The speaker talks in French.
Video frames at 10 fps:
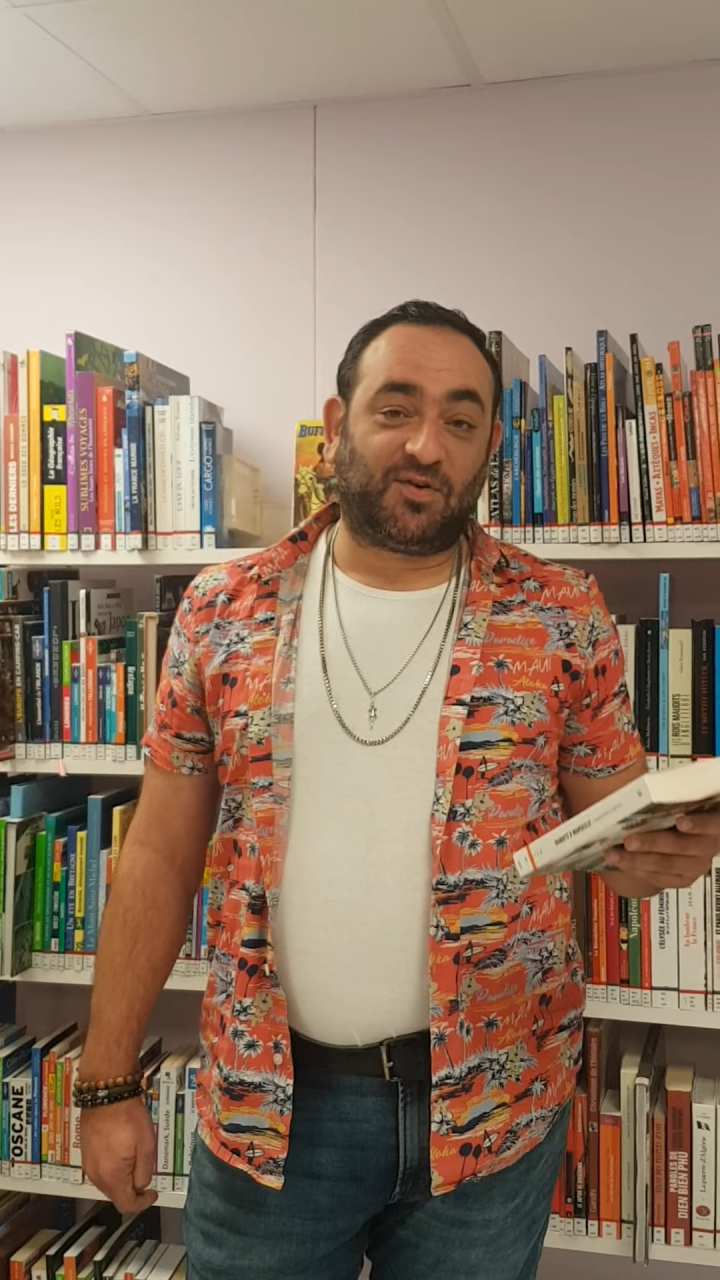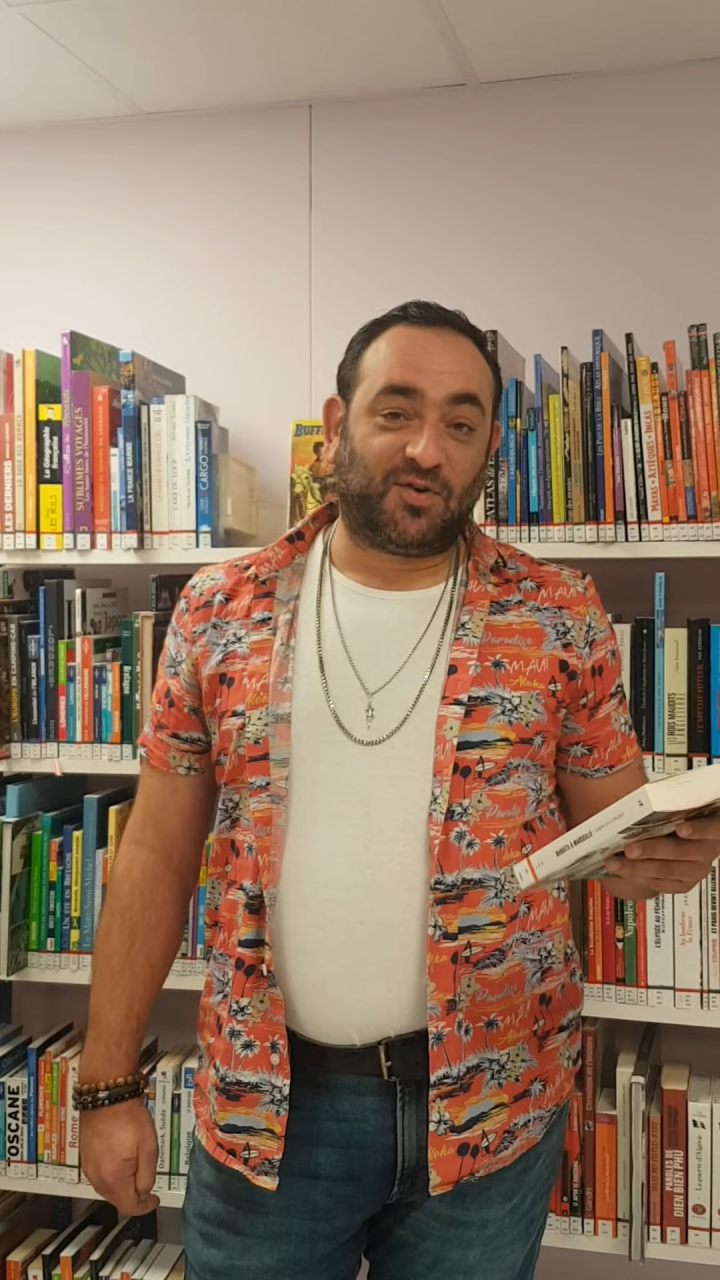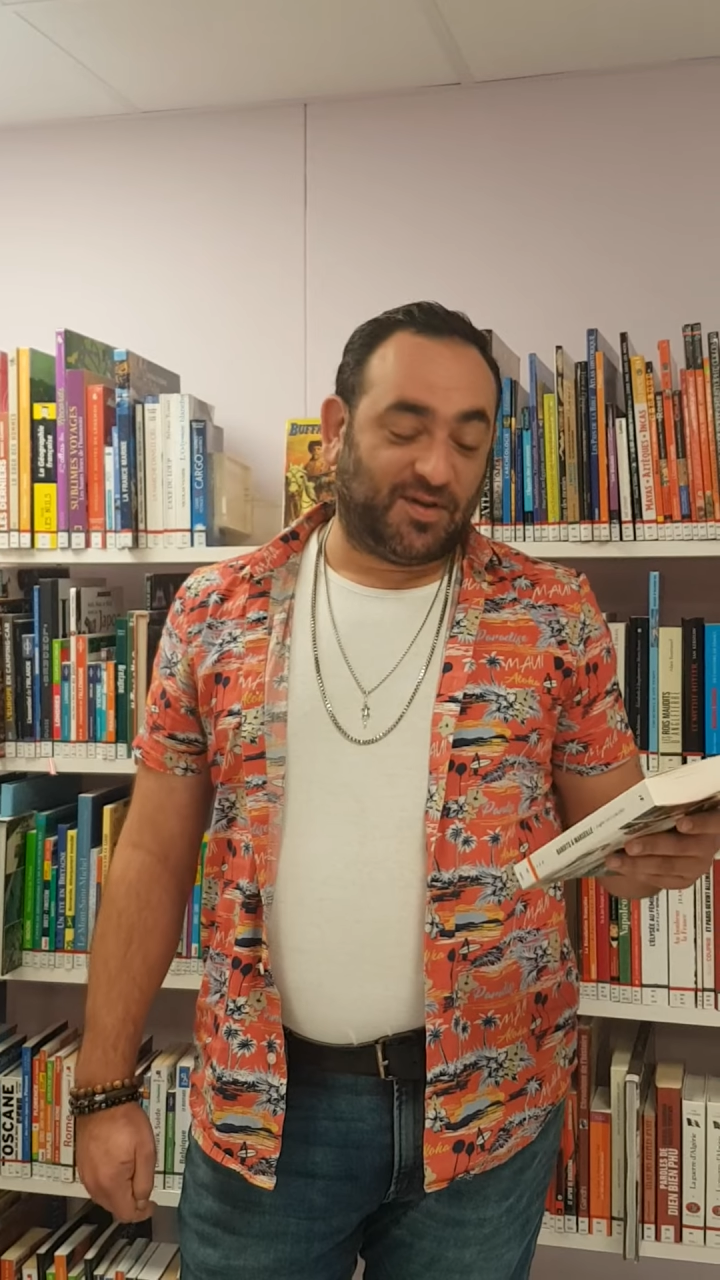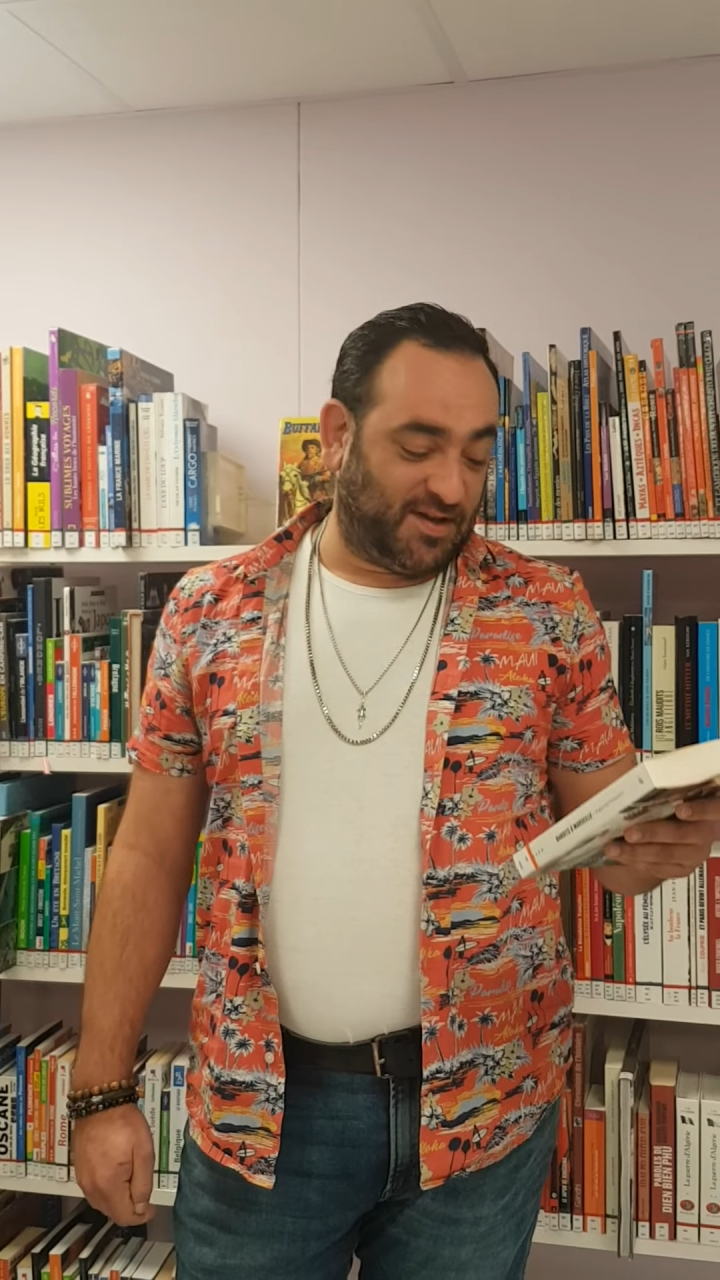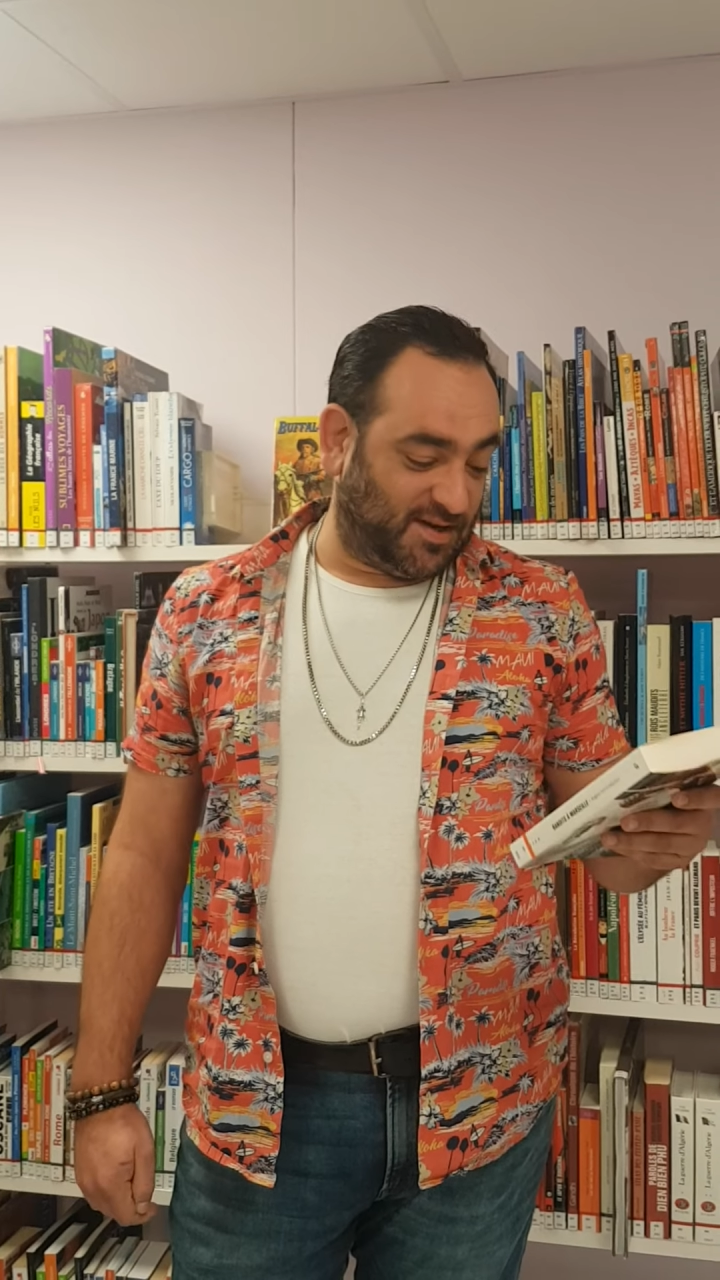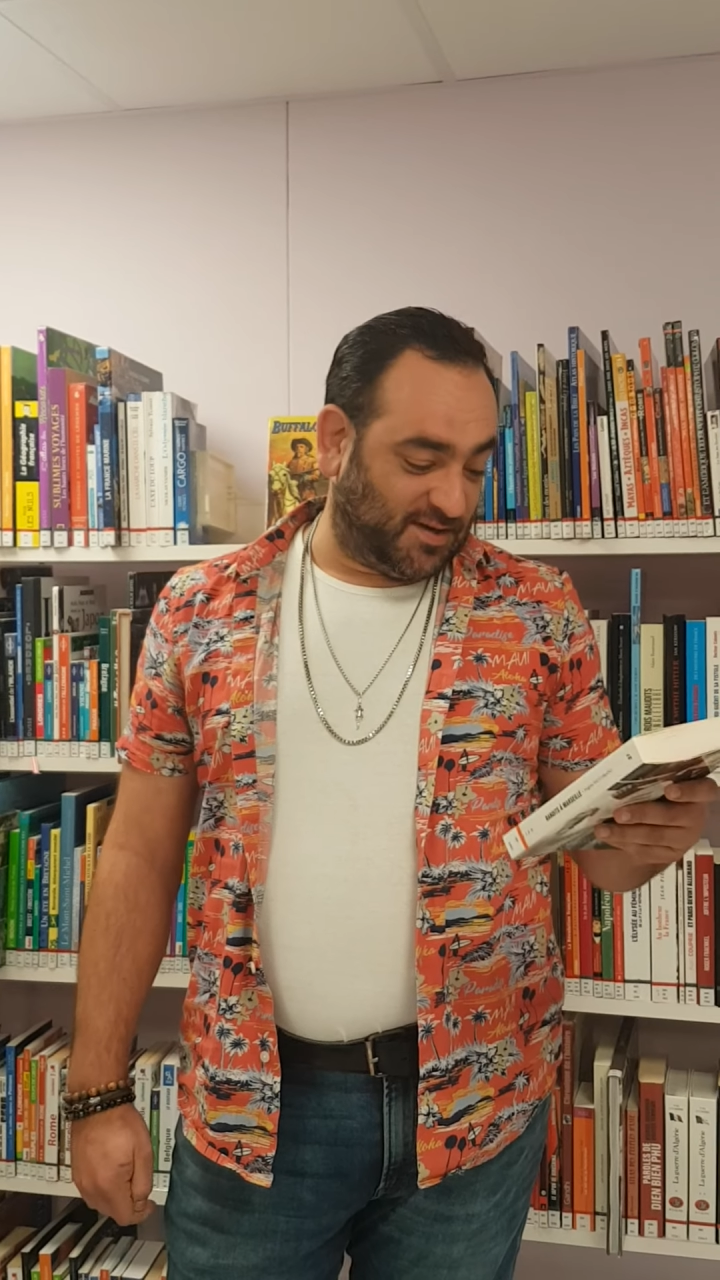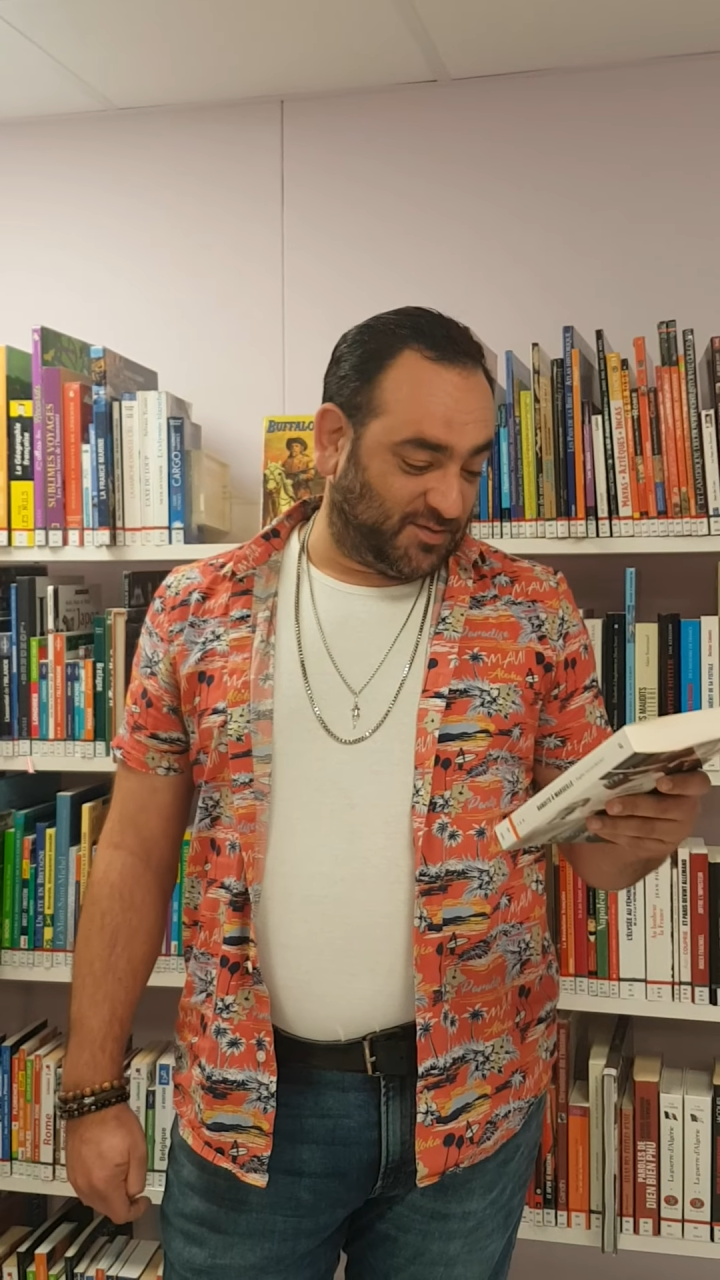connaît hein,